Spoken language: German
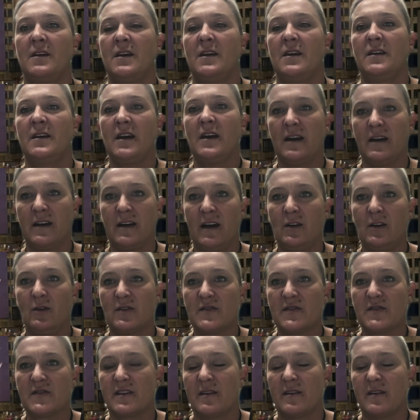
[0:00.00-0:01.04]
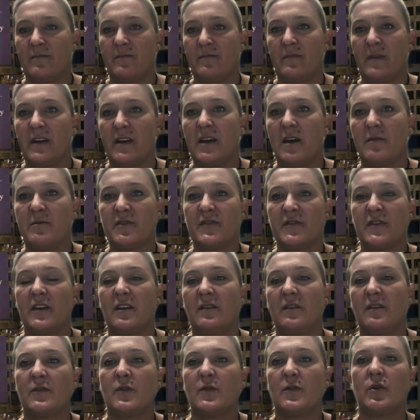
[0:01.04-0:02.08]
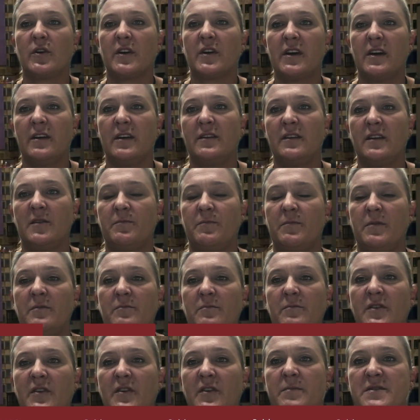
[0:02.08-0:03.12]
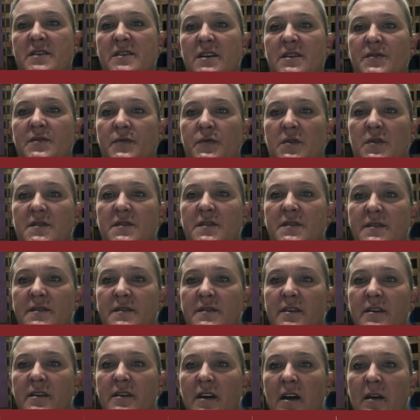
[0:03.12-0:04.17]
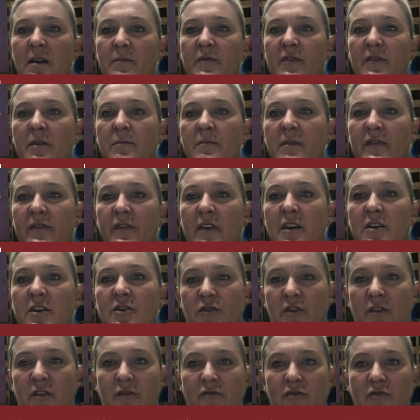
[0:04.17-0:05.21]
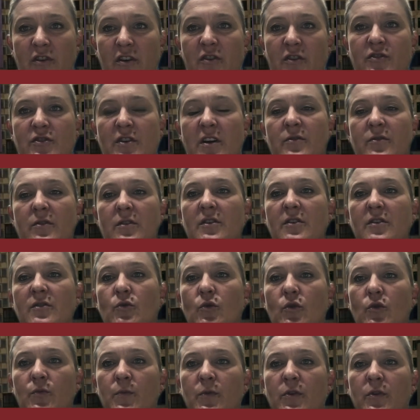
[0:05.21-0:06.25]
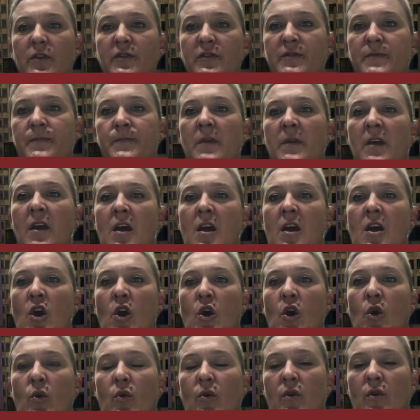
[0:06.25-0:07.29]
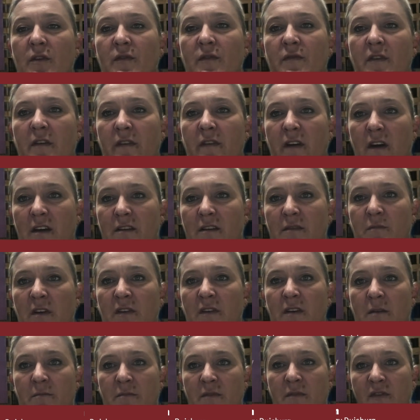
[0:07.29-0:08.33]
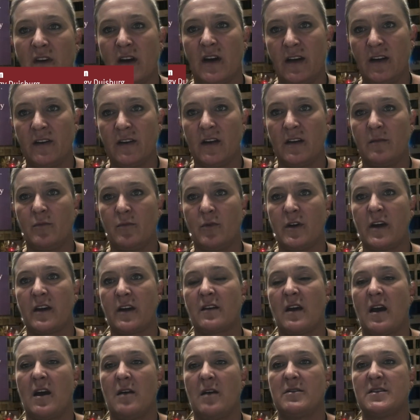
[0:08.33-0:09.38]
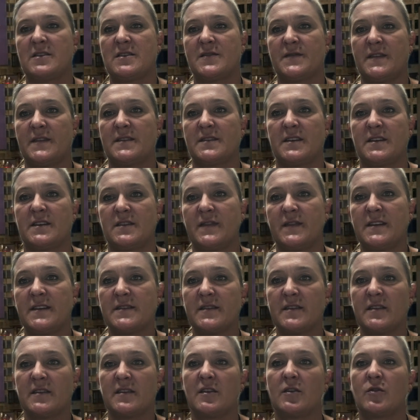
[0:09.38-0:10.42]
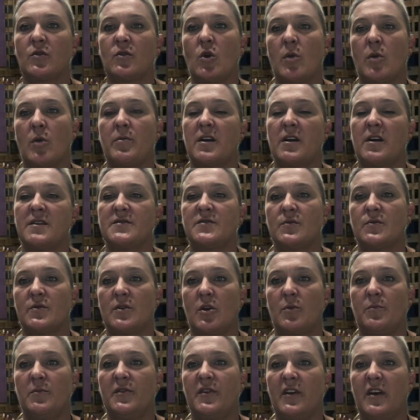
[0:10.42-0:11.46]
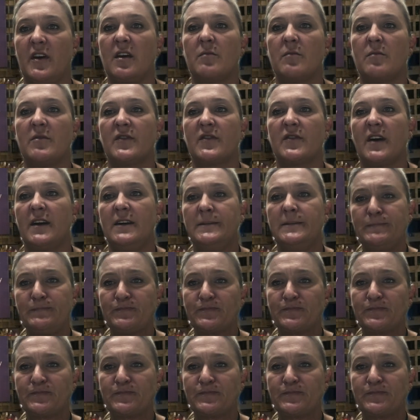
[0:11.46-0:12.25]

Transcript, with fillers: Ja, hallo zusammen. Mein Name ist Nadine Florian. Ich bin Betriebsratsvorsitzende am Siemens Energy Standort in Duisburg. Und wir waren mit dran beteiligt an dem Projekt Arbeit 2020 in Kooperation auch mit der IG Metall.